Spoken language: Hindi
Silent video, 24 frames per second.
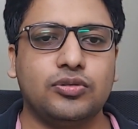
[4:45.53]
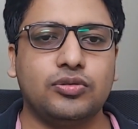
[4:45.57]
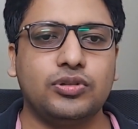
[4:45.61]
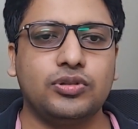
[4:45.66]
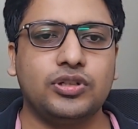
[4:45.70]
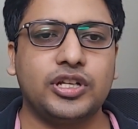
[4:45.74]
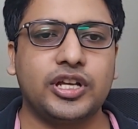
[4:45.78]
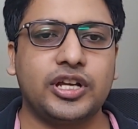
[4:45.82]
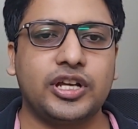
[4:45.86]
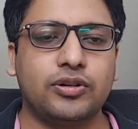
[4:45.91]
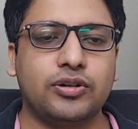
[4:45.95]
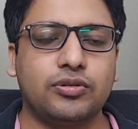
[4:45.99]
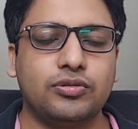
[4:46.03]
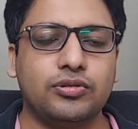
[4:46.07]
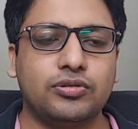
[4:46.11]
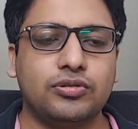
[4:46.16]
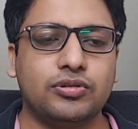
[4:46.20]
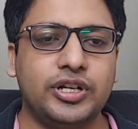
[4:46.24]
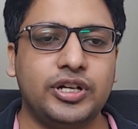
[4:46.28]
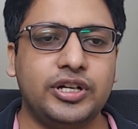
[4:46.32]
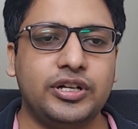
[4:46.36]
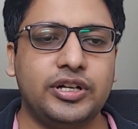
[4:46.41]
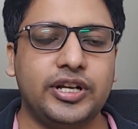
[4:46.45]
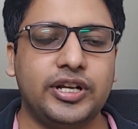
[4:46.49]
उनके
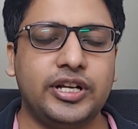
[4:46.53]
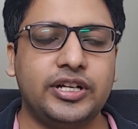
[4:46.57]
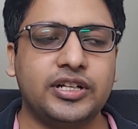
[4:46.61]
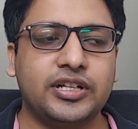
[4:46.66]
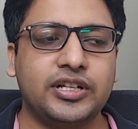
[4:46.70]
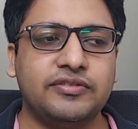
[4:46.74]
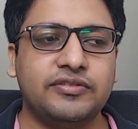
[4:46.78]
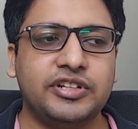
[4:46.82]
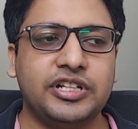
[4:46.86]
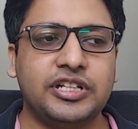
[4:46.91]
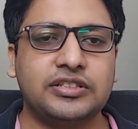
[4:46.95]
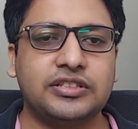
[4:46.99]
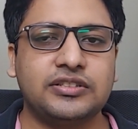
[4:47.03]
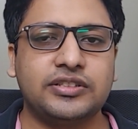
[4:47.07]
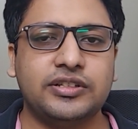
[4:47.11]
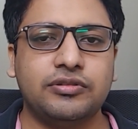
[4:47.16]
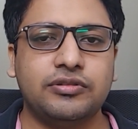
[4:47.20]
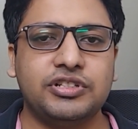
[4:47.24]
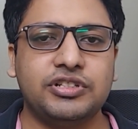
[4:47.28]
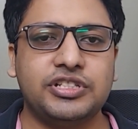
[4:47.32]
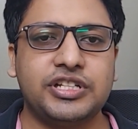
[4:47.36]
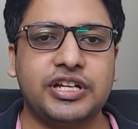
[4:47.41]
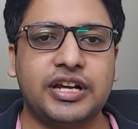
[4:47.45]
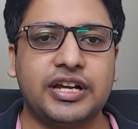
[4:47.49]
उनको इनकन्वीनियंस नहीं
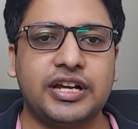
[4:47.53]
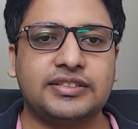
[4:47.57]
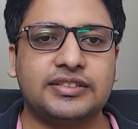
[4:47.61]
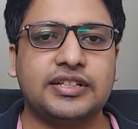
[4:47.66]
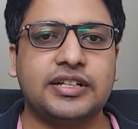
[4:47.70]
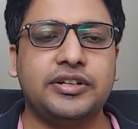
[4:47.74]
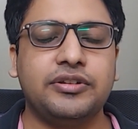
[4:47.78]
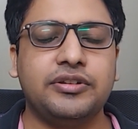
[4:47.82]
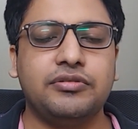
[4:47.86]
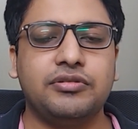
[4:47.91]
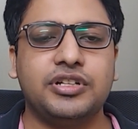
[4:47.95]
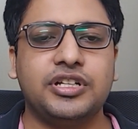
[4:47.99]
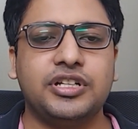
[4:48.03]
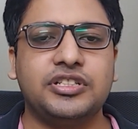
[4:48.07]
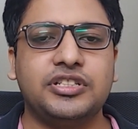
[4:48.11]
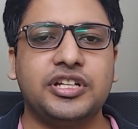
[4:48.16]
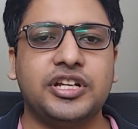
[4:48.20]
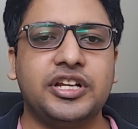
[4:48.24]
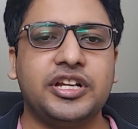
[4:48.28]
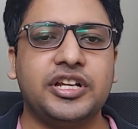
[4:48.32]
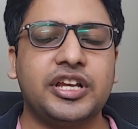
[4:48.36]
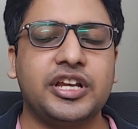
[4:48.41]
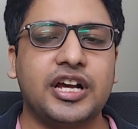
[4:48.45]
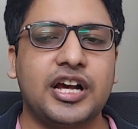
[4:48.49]
होनी चाहिए ऐसा नहीं होना
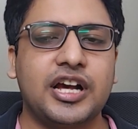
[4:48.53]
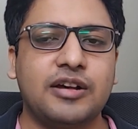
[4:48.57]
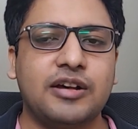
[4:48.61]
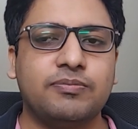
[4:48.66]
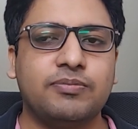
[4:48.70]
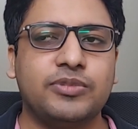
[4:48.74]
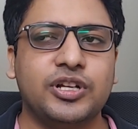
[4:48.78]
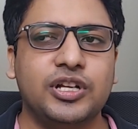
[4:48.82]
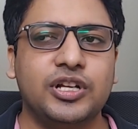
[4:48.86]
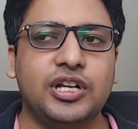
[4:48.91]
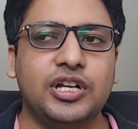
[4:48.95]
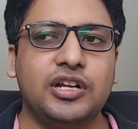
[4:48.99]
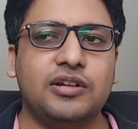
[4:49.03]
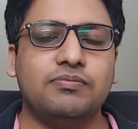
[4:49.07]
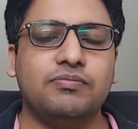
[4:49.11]
चाहिए कि आप